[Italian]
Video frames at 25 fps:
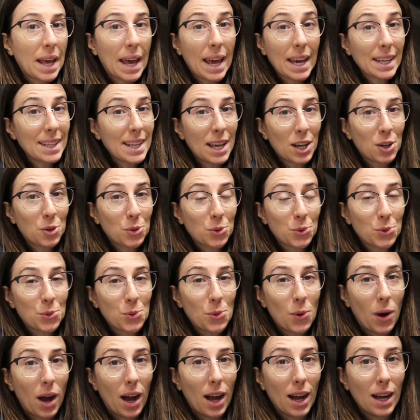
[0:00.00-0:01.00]
Ed ecco
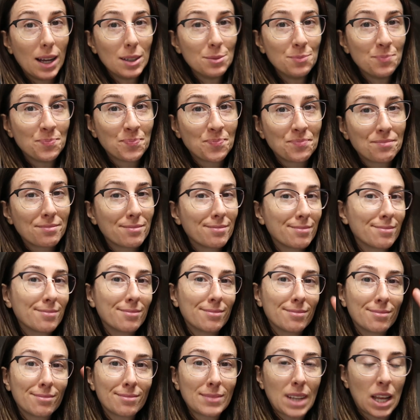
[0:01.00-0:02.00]
qua
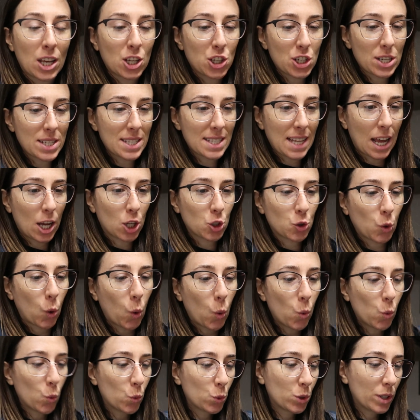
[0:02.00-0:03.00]
c'è
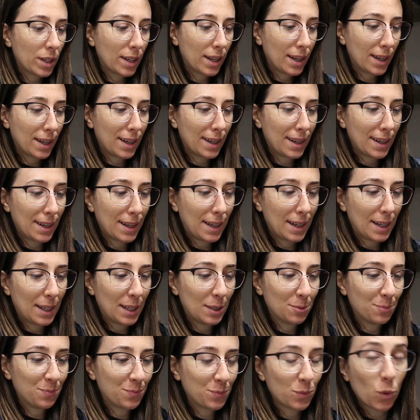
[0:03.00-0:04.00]
stato un,
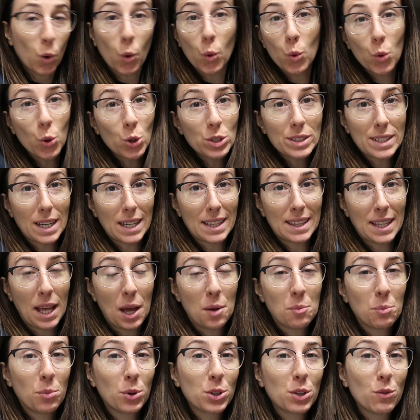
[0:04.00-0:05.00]
uh, un,
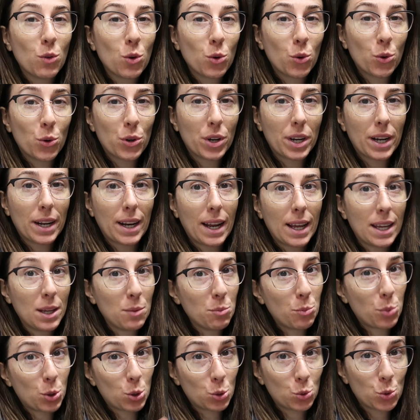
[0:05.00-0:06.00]
contrattempo, devo correre
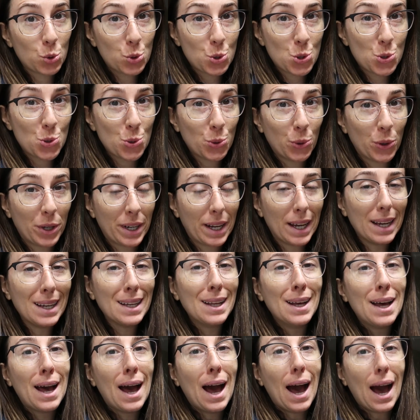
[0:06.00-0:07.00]
in produzione
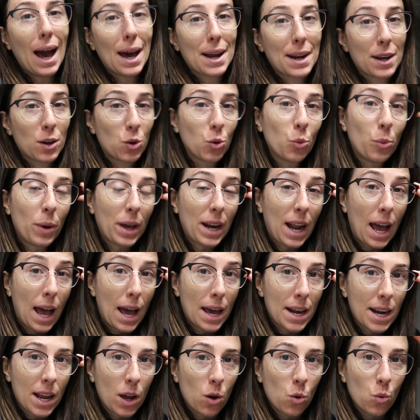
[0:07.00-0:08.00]
a
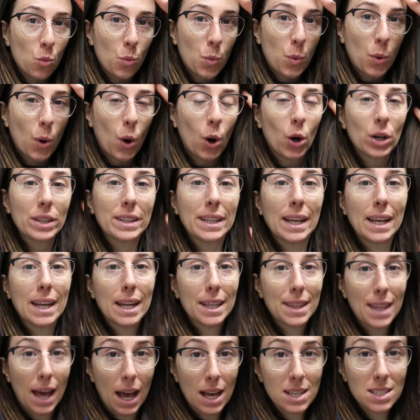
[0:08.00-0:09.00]
recuperare un po'
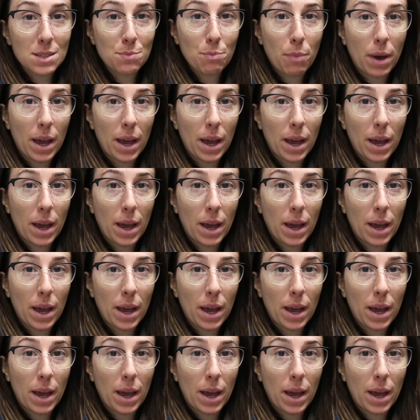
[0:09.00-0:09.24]
delle dust